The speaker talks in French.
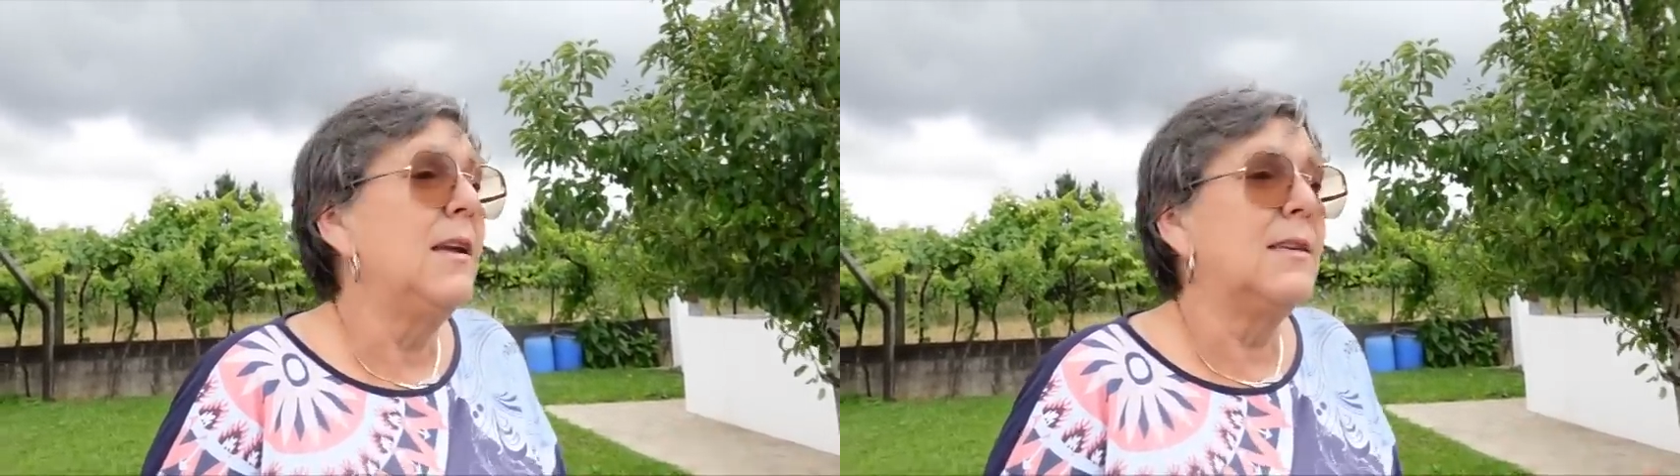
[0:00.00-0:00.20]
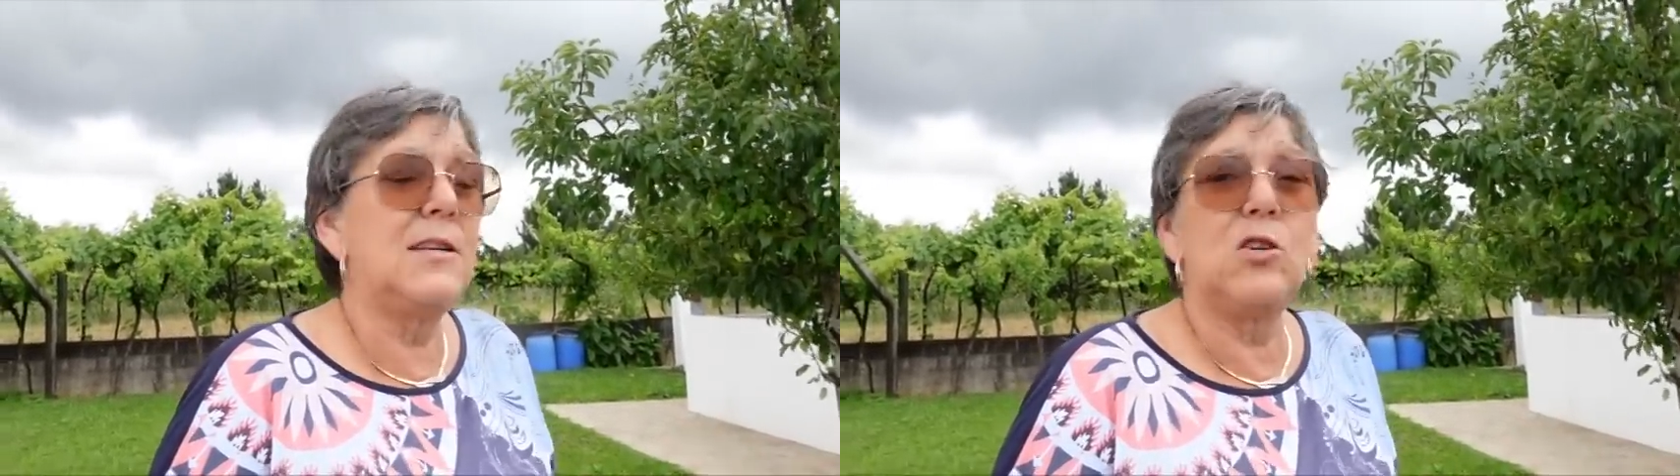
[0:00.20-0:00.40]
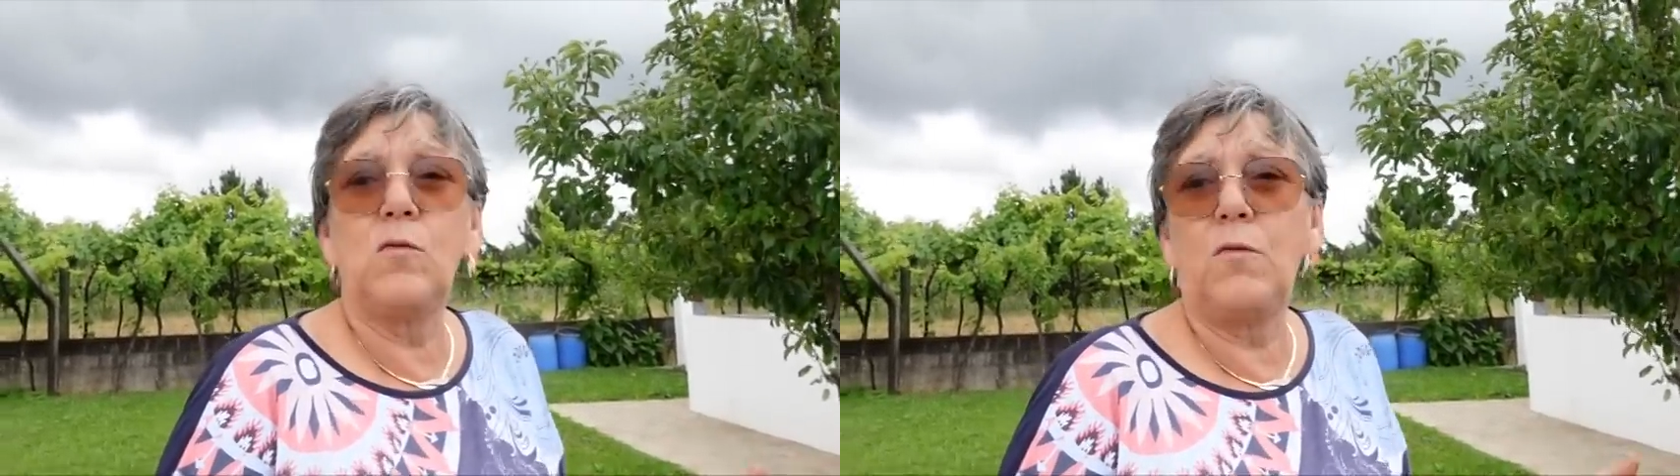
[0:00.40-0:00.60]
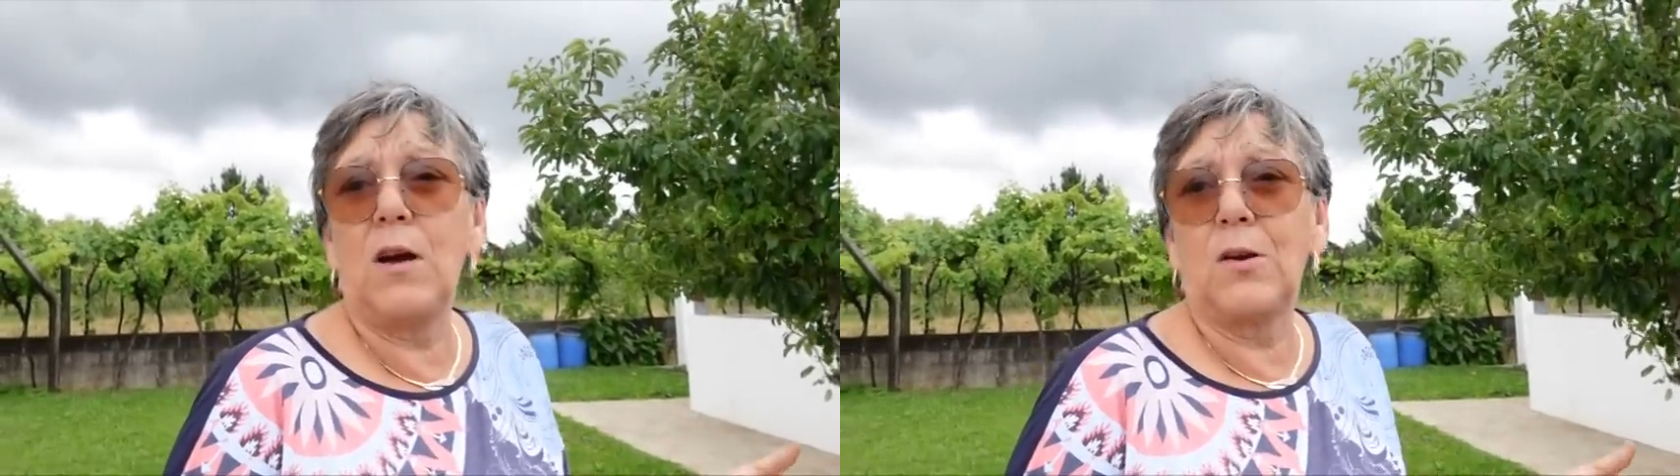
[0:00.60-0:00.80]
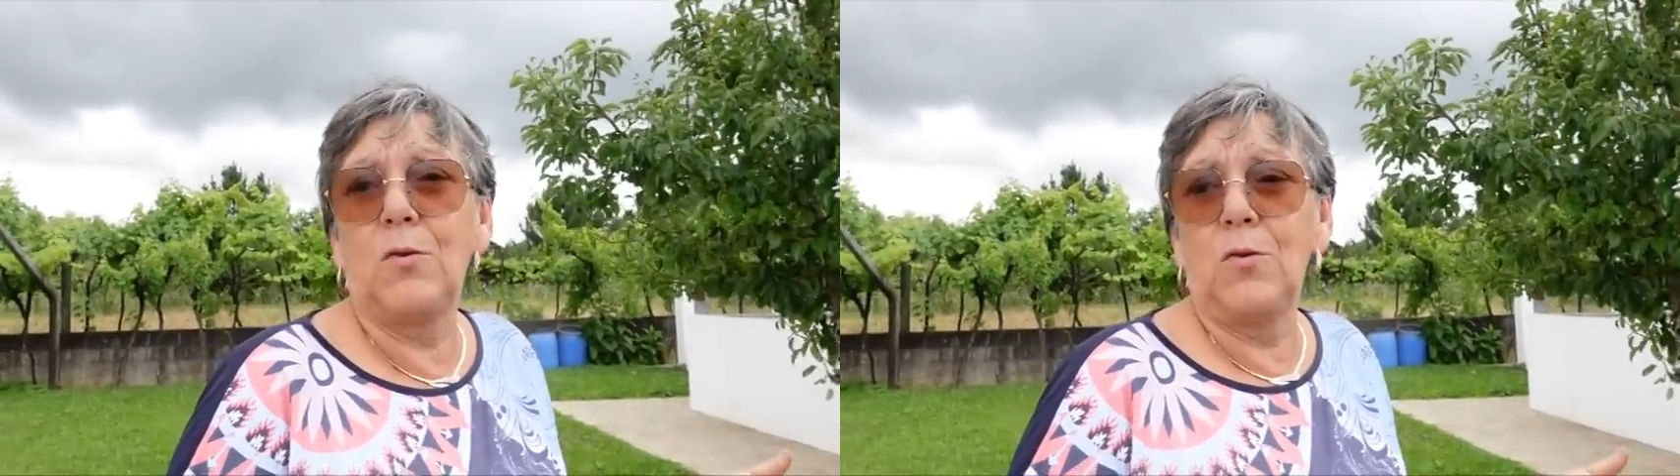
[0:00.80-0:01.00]
Si je
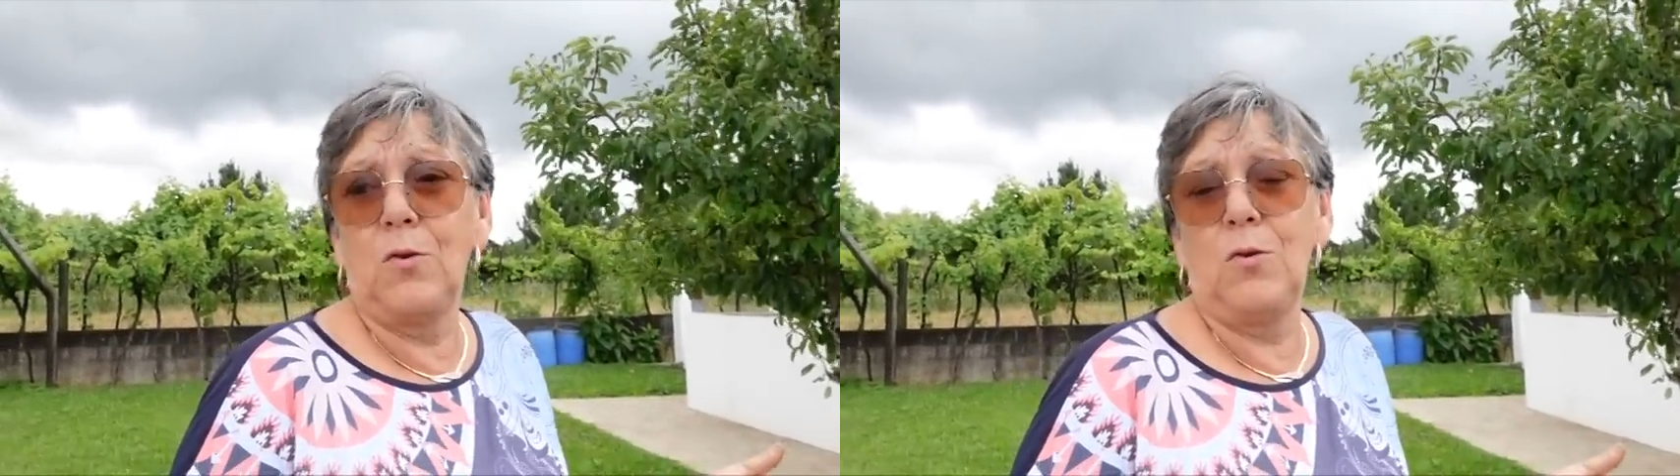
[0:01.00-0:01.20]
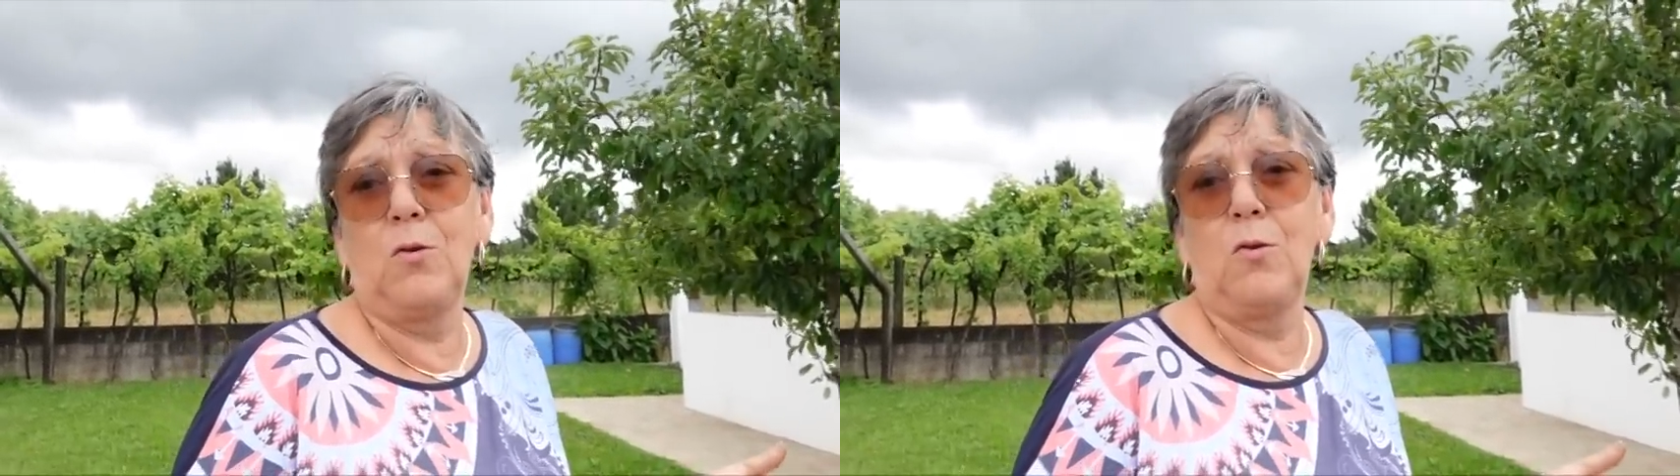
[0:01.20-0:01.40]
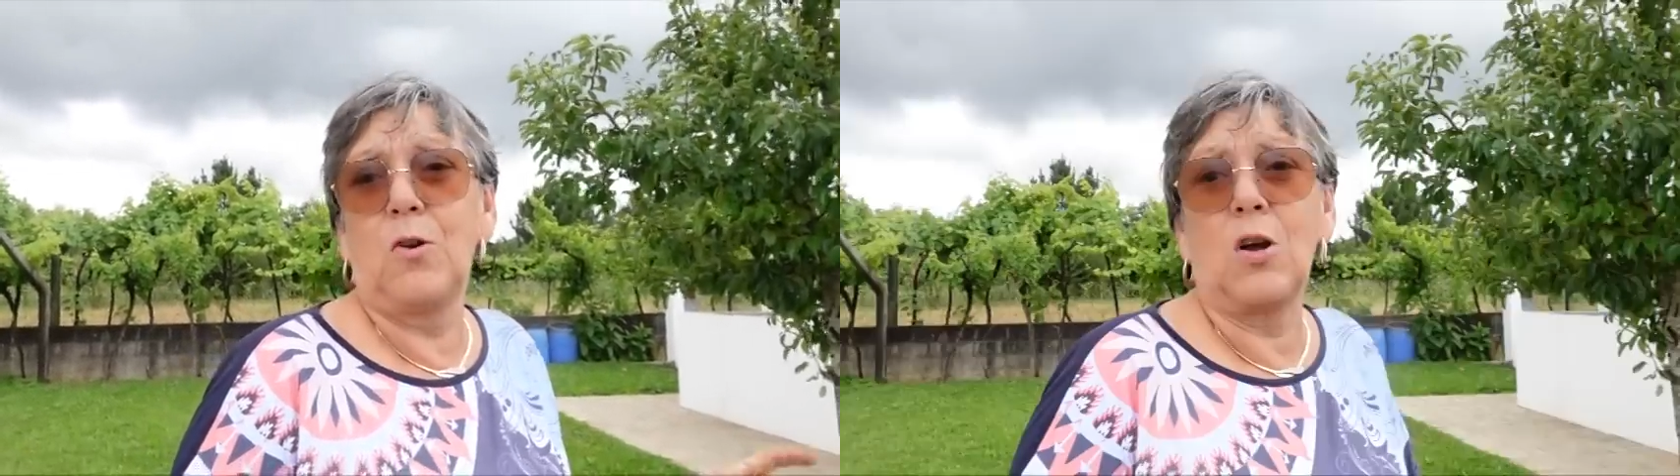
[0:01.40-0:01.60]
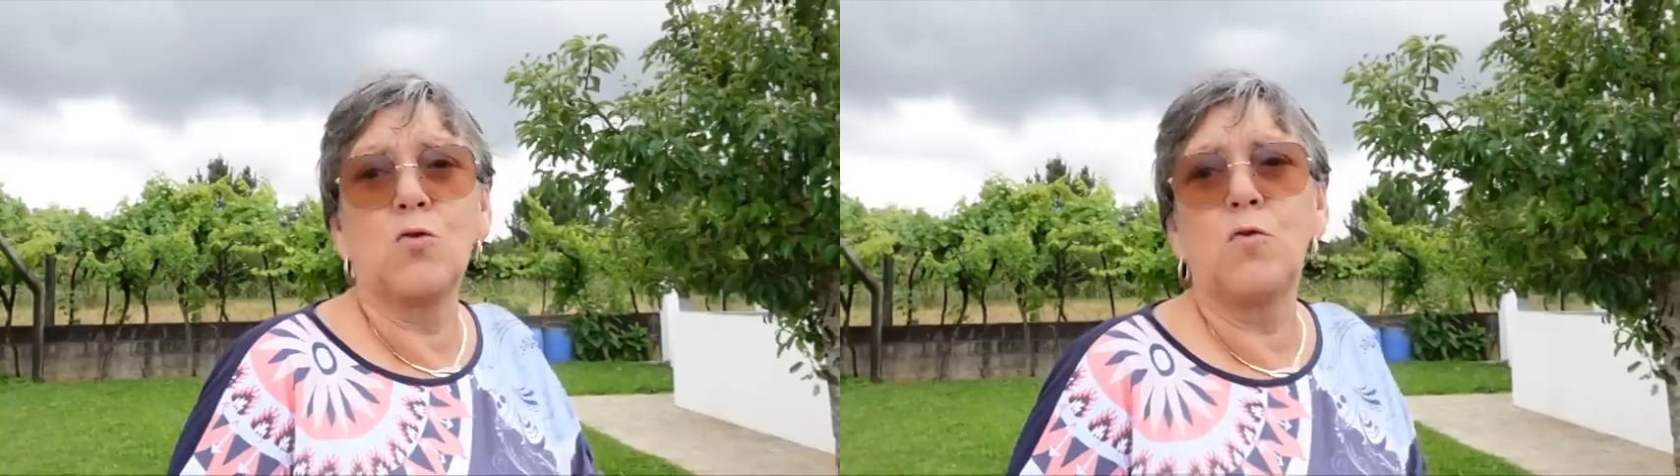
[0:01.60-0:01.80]
vois que quand